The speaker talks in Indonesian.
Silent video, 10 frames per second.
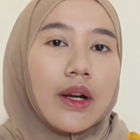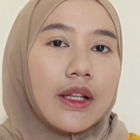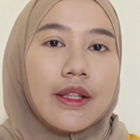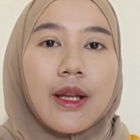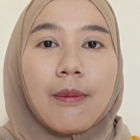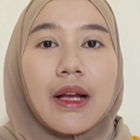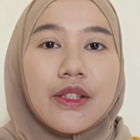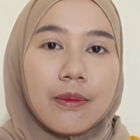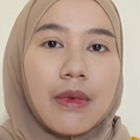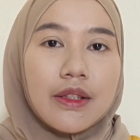warnanya
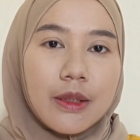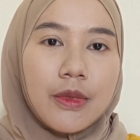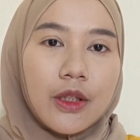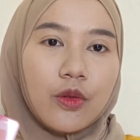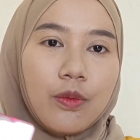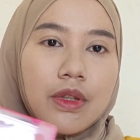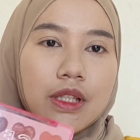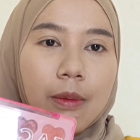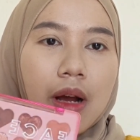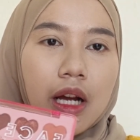macem-macem, ini tuh
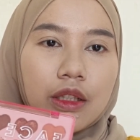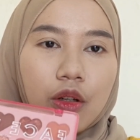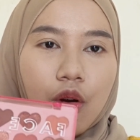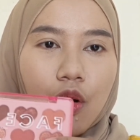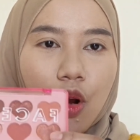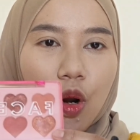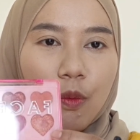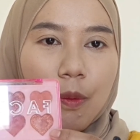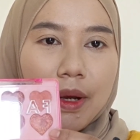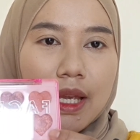bisa banget kok kalau
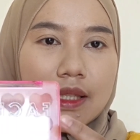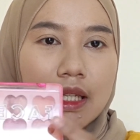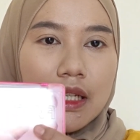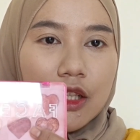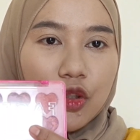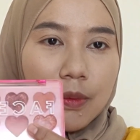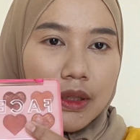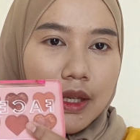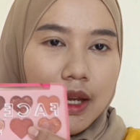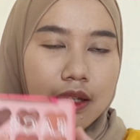mau pakai single
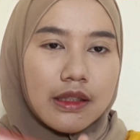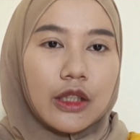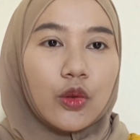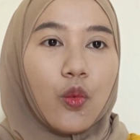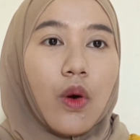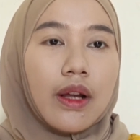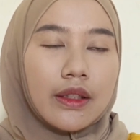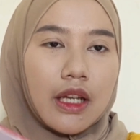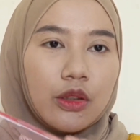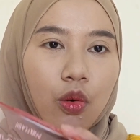cuman kayak satu
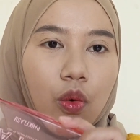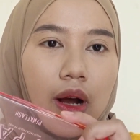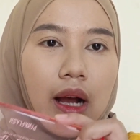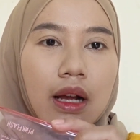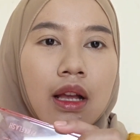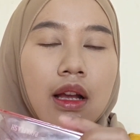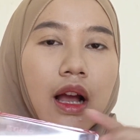warna doang.